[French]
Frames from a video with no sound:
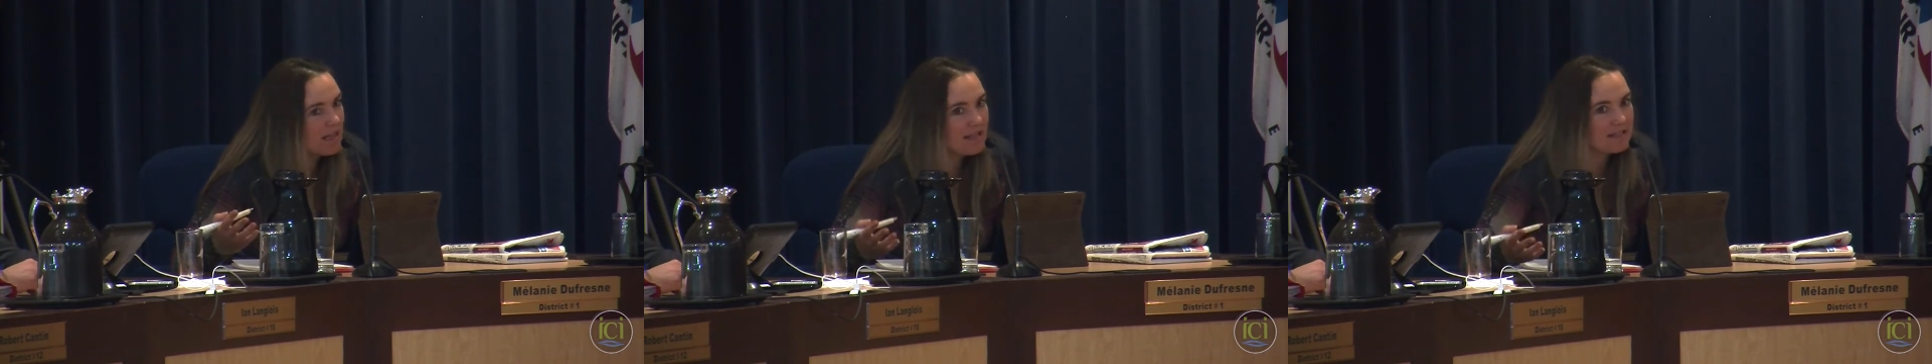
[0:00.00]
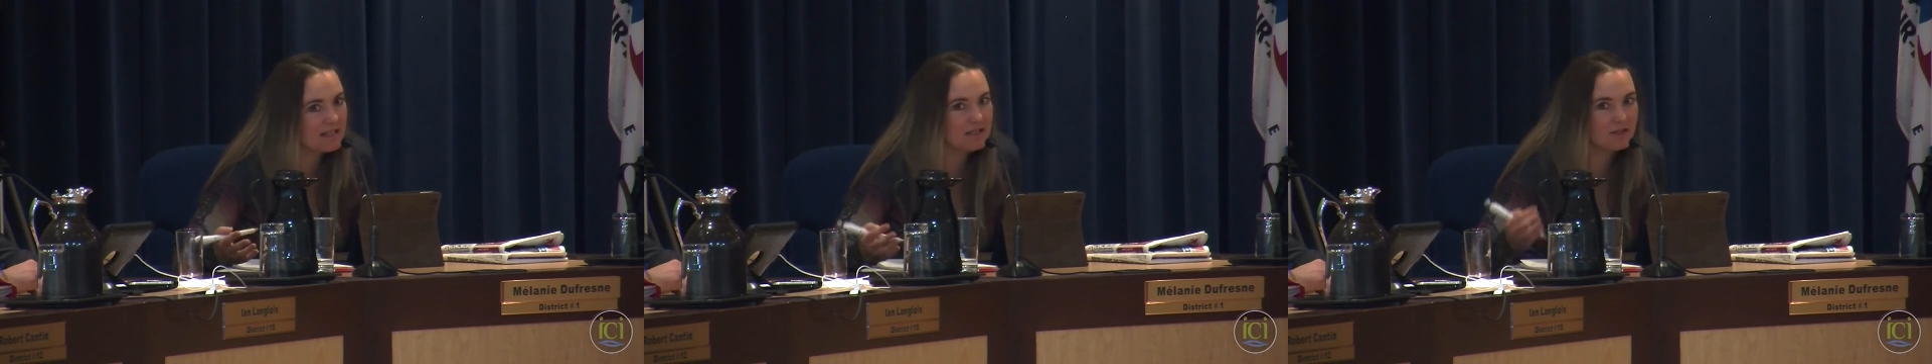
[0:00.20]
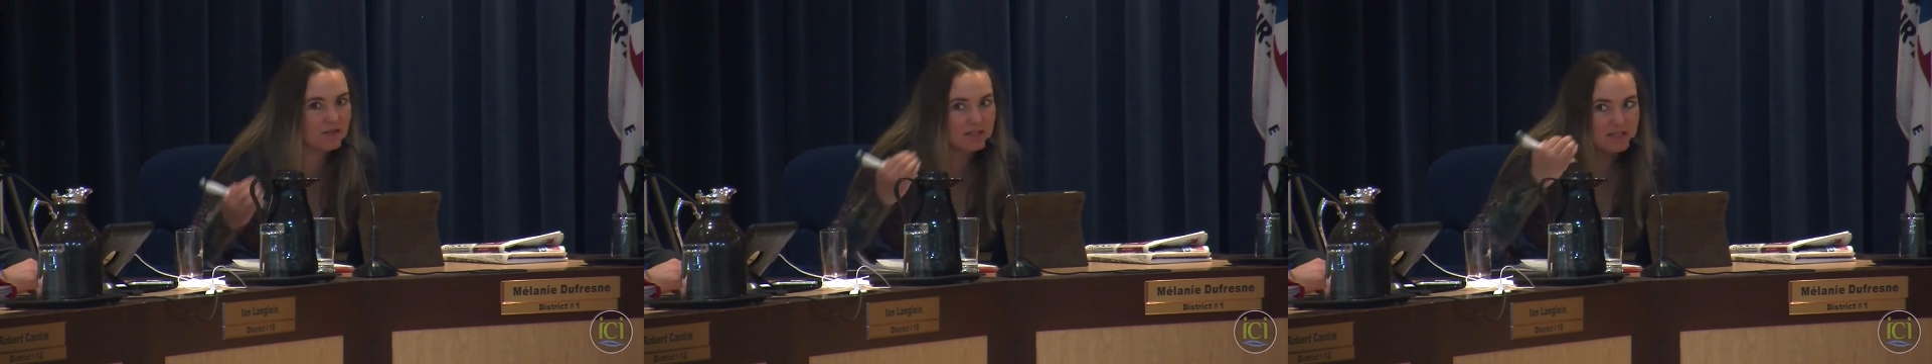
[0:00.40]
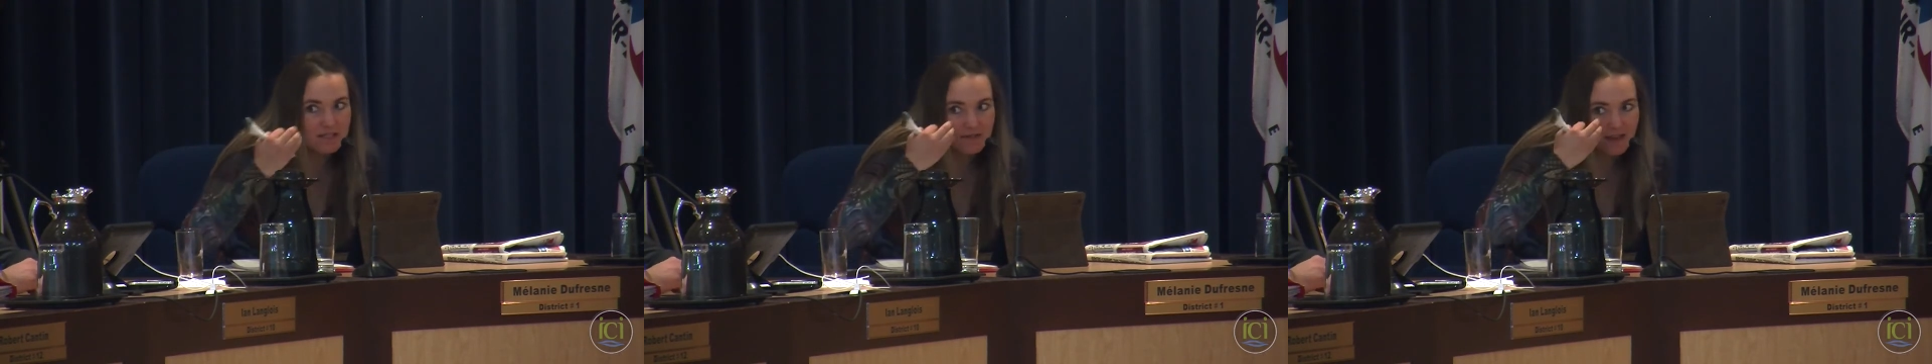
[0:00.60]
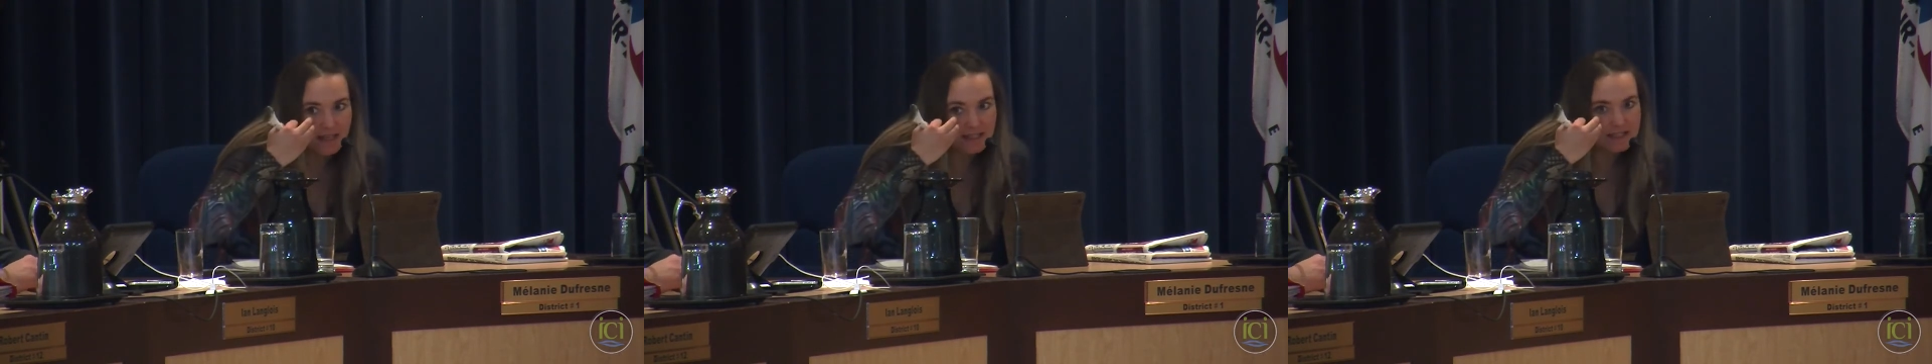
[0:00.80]
La saison
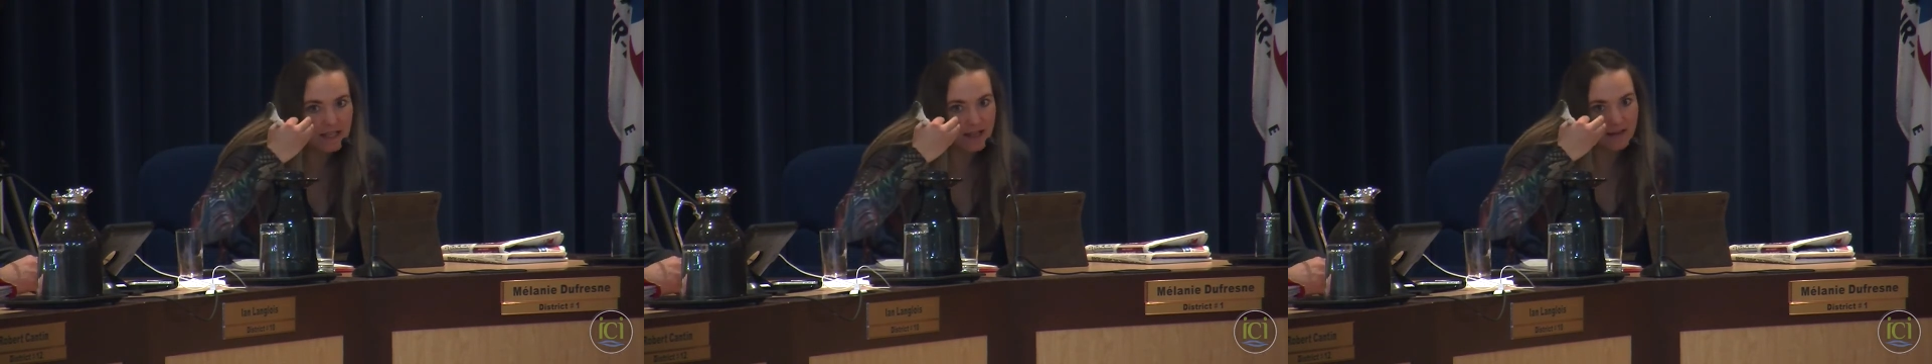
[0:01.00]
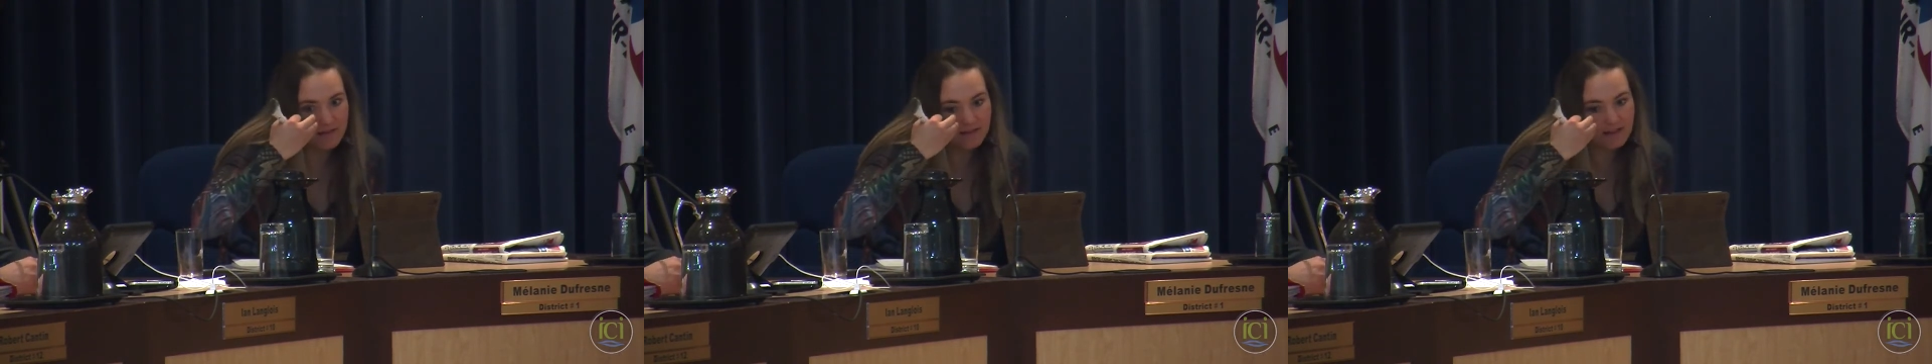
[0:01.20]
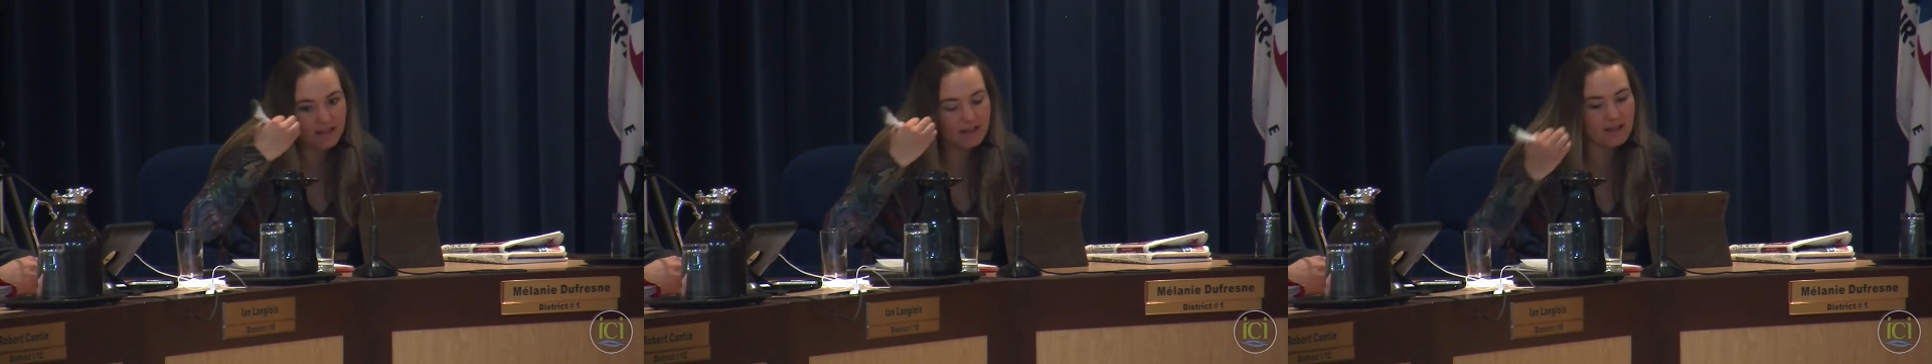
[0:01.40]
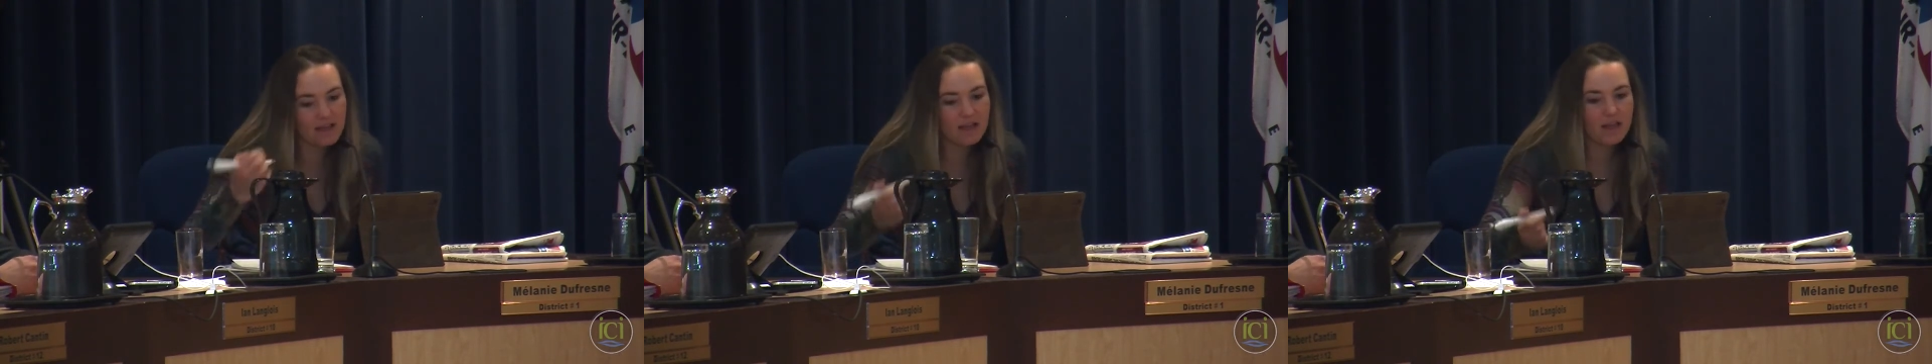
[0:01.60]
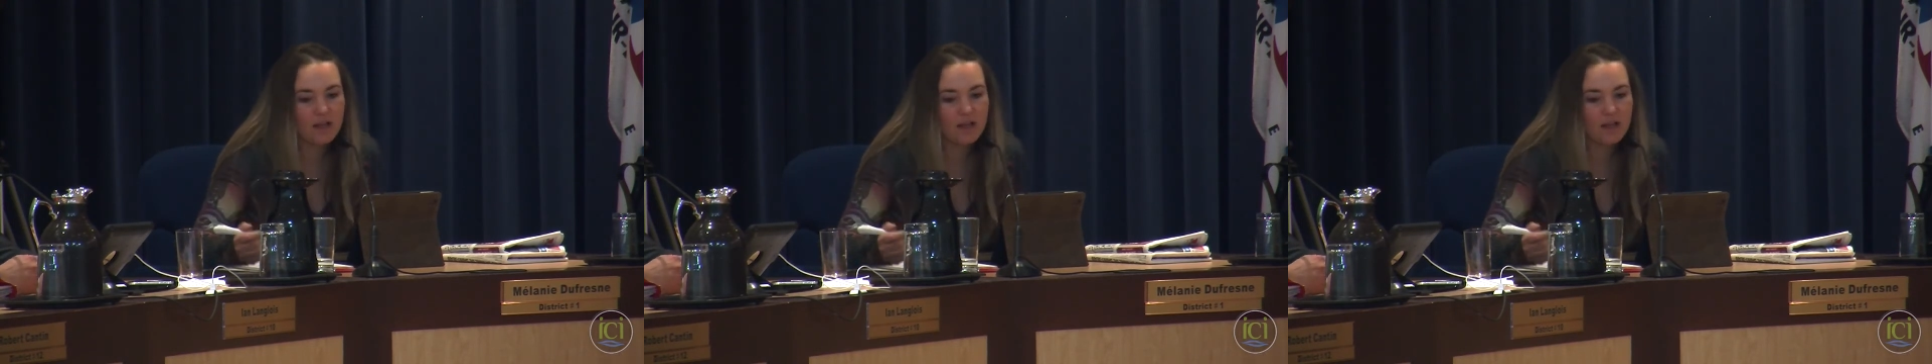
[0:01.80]
estivale s'en vient.